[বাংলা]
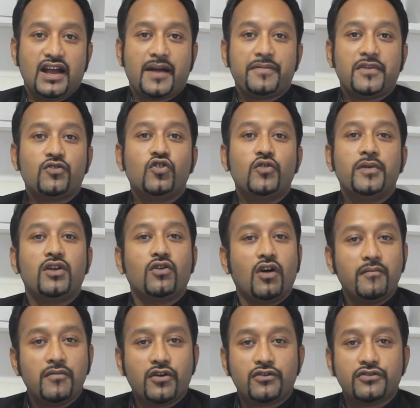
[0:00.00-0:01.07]
আপনি খুবই
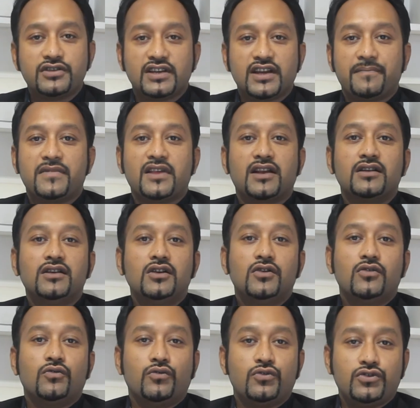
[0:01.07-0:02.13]
কম খরচে আপনার
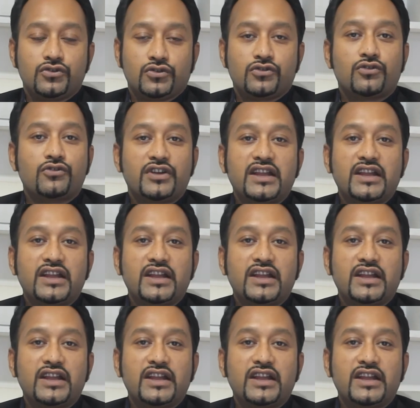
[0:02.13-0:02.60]
উচ্চতর